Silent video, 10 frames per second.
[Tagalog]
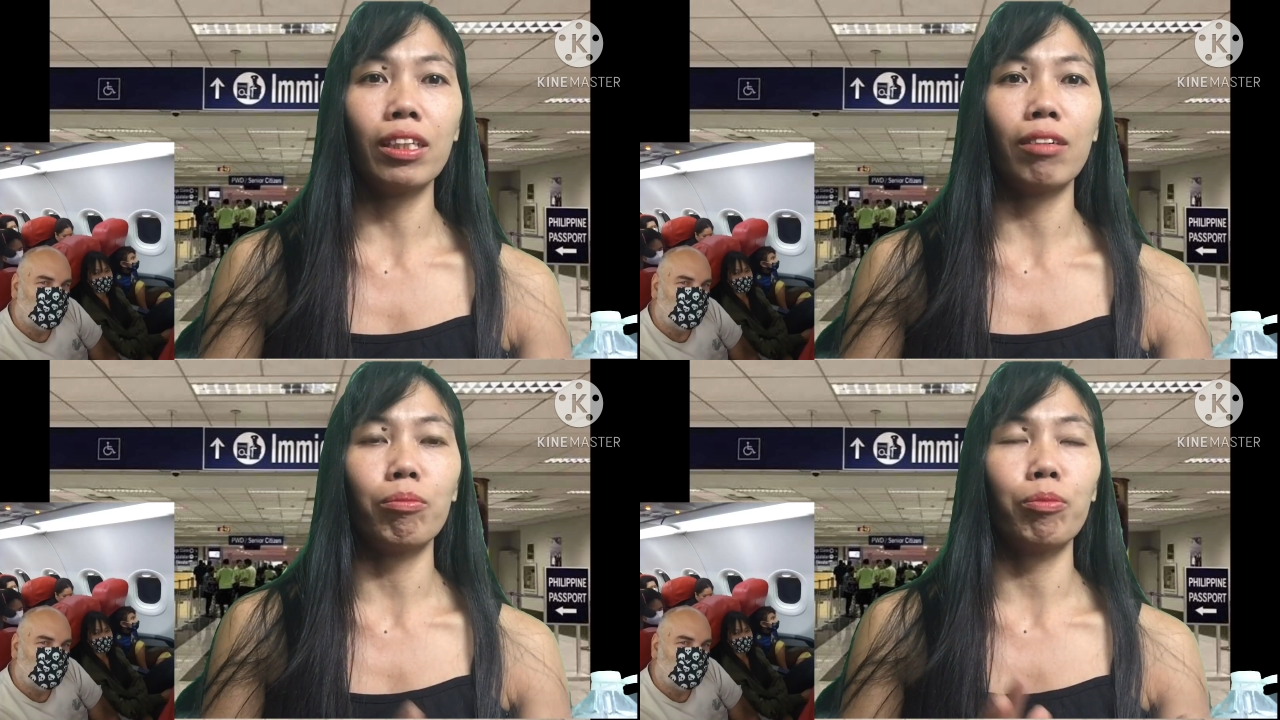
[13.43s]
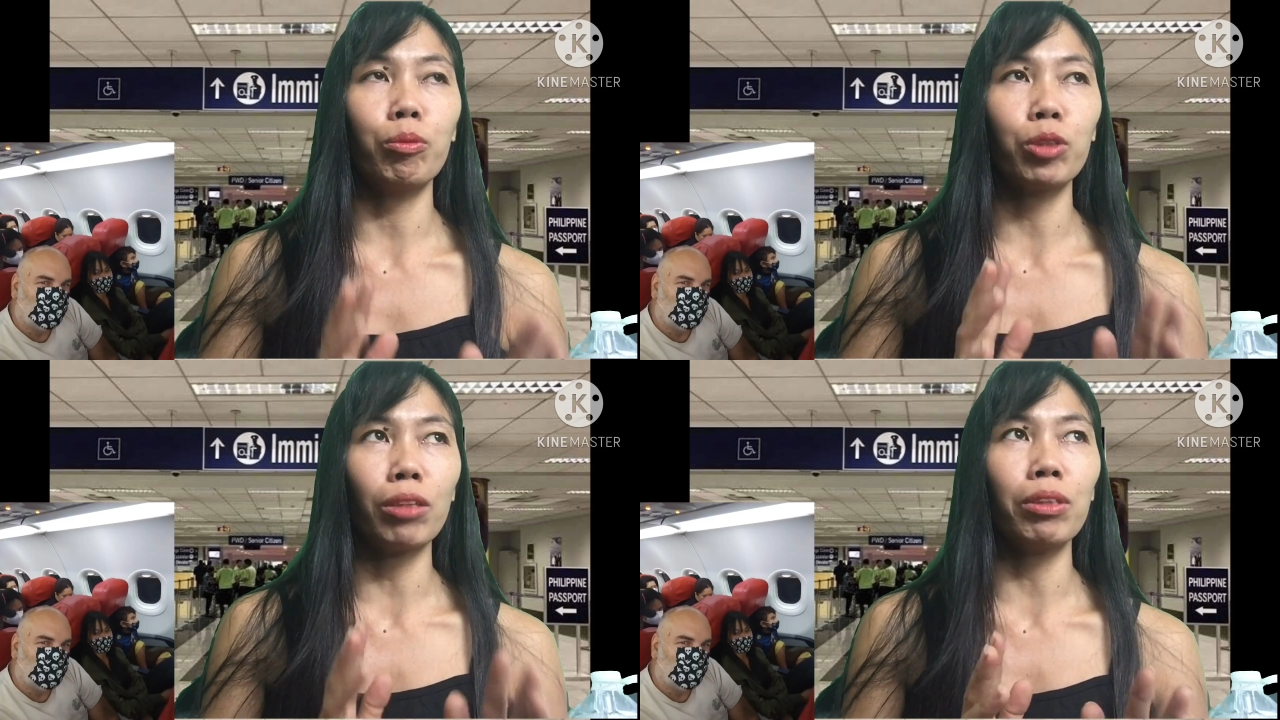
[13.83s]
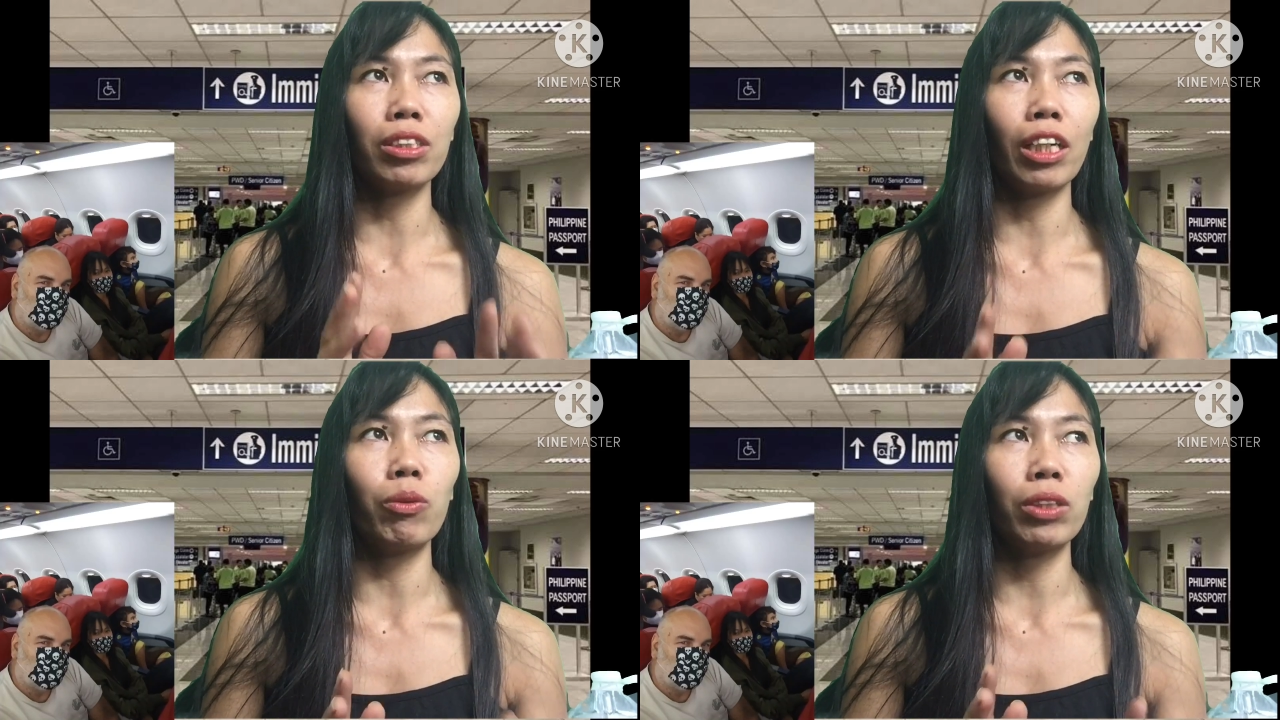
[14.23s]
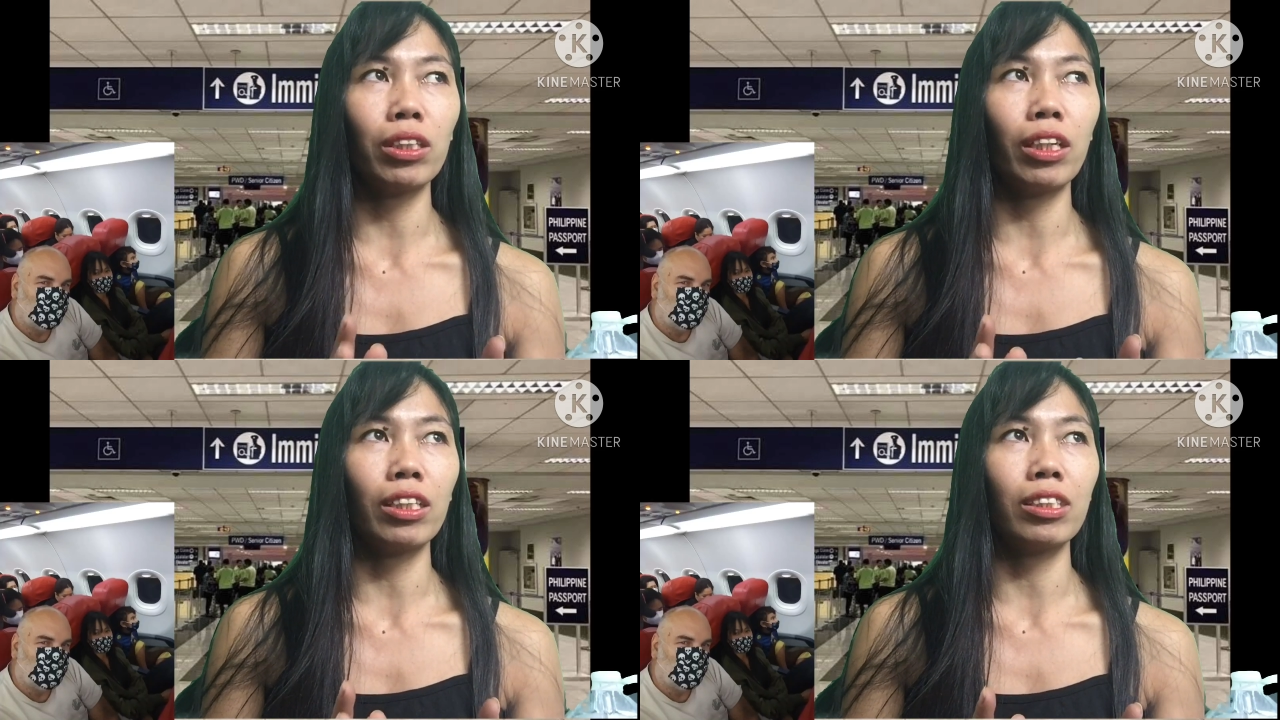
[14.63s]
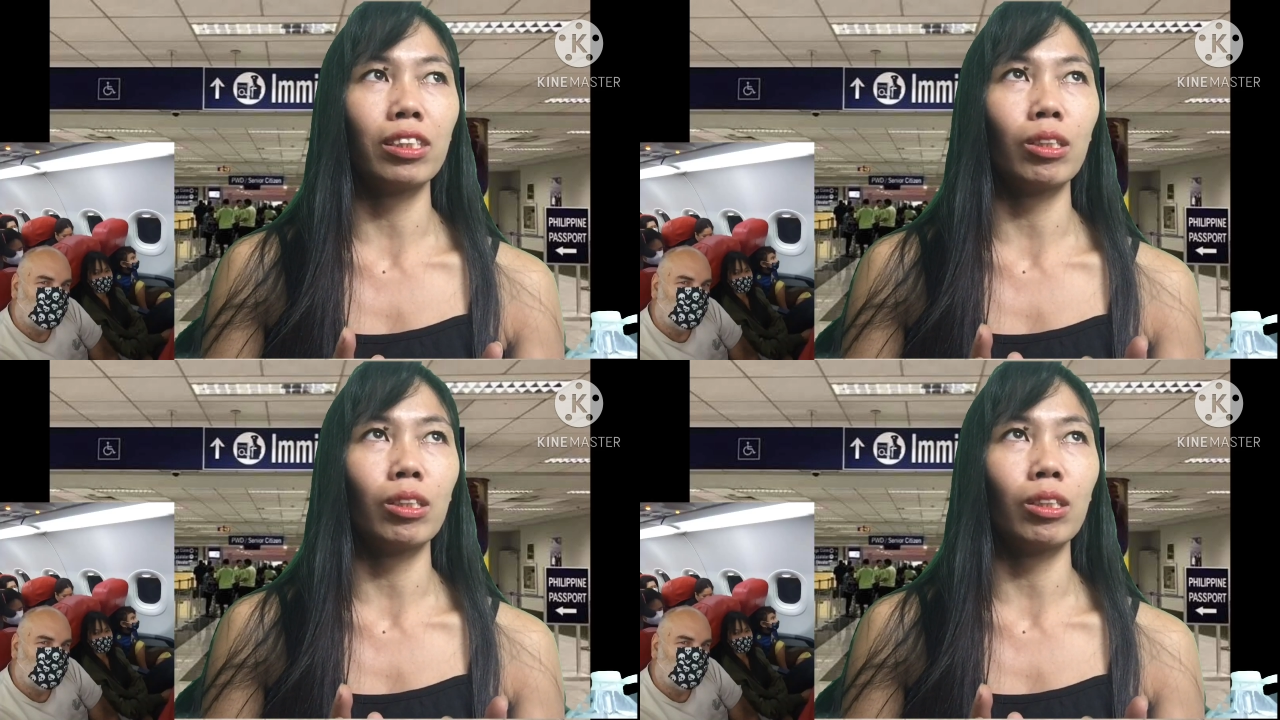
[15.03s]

ayan, pumunta kami Taiwan guys.